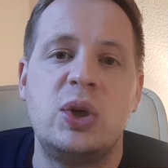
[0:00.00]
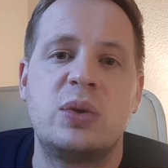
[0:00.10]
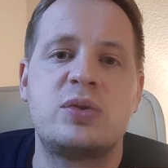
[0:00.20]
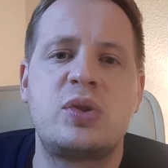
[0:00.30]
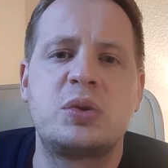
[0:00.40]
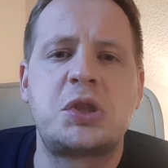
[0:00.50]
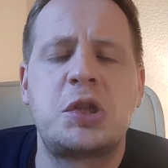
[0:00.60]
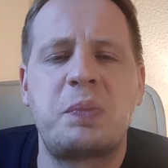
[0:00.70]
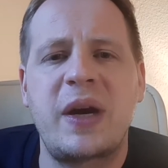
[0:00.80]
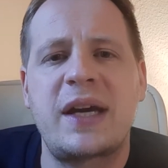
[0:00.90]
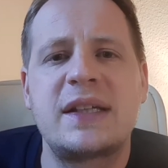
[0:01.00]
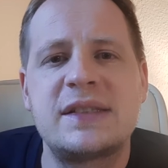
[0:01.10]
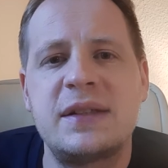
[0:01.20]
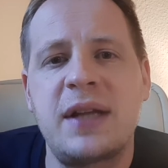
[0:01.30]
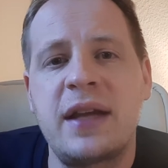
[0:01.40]
Und so sprechen
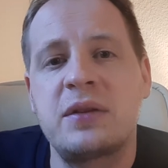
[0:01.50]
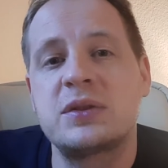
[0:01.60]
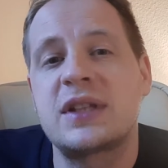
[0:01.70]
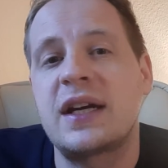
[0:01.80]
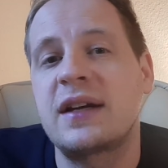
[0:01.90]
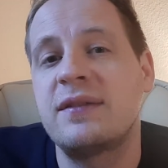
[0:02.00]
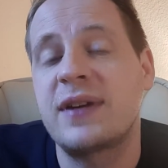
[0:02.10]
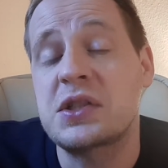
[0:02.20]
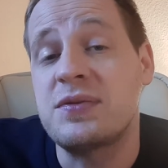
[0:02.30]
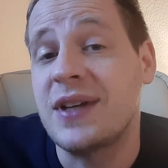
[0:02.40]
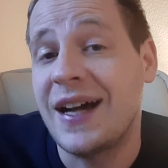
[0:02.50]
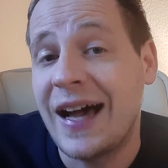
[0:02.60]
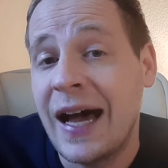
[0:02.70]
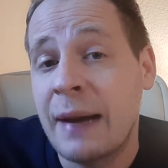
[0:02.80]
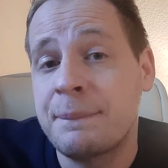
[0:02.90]
sie ihn an und sagen, was
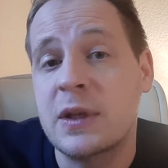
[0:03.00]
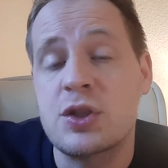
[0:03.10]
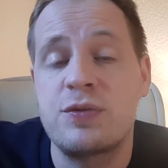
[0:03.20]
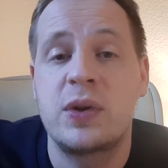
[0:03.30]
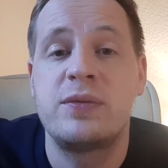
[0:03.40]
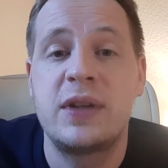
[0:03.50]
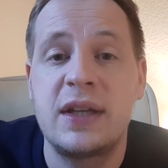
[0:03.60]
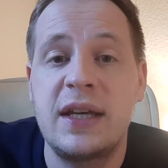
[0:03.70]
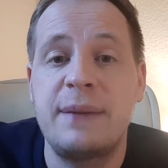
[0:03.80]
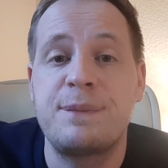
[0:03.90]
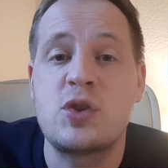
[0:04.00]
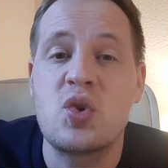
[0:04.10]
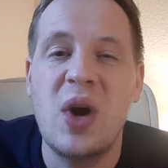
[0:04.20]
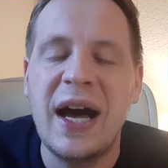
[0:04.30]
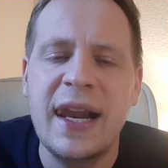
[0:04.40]
wir haben, das wollen wir dir geben.
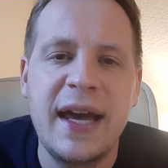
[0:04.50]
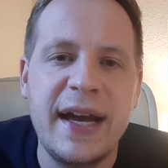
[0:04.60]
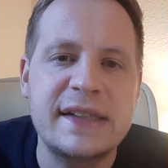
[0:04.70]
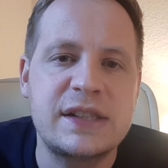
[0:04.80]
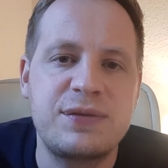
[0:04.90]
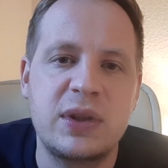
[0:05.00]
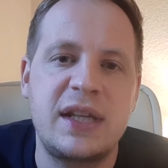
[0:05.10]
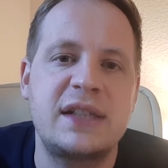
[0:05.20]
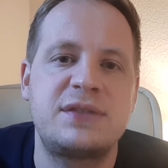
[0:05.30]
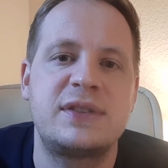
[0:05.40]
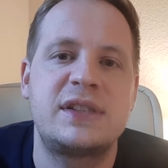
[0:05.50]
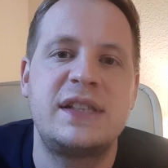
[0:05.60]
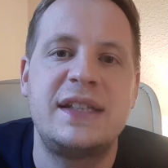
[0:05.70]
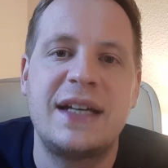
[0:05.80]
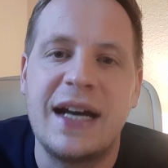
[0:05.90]
Zuallererst wird das, was
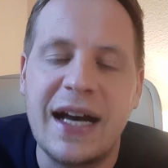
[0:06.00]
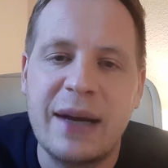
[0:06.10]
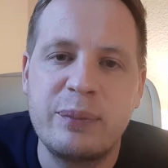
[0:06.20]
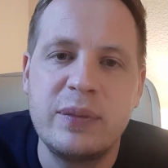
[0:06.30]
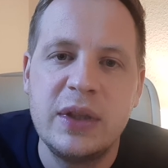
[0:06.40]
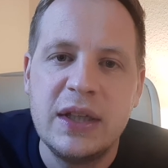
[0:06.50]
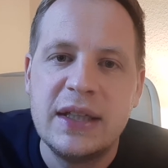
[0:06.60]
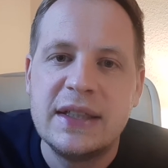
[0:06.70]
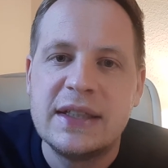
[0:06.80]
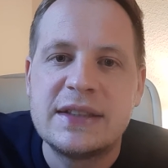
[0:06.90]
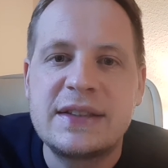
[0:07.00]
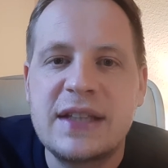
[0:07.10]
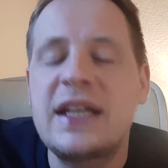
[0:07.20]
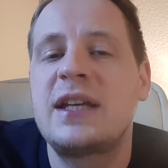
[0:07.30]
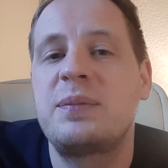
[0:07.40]
sie hier haben,
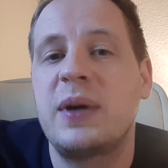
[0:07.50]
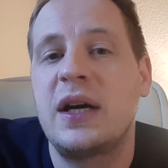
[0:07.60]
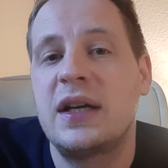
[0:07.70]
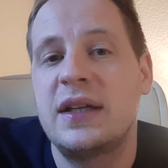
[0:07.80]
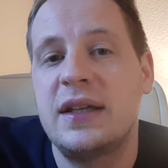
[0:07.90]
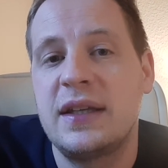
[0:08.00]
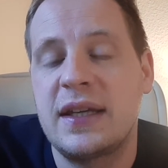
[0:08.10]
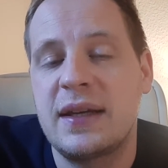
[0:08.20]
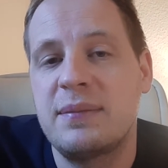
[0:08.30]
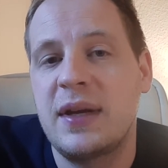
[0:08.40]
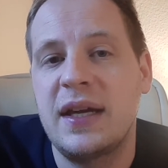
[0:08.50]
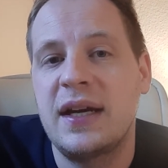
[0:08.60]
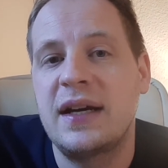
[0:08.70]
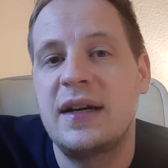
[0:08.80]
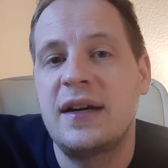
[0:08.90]
sichtbar, indem
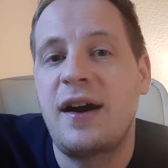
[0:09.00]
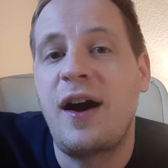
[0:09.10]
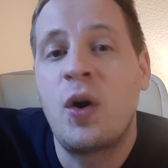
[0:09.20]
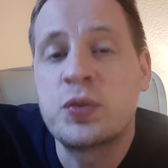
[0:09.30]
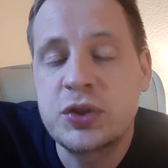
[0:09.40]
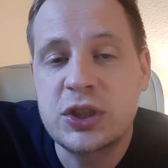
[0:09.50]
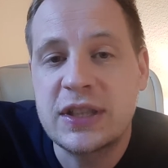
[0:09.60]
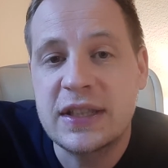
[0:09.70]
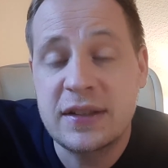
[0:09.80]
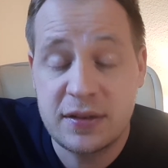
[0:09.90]
er aufsteht.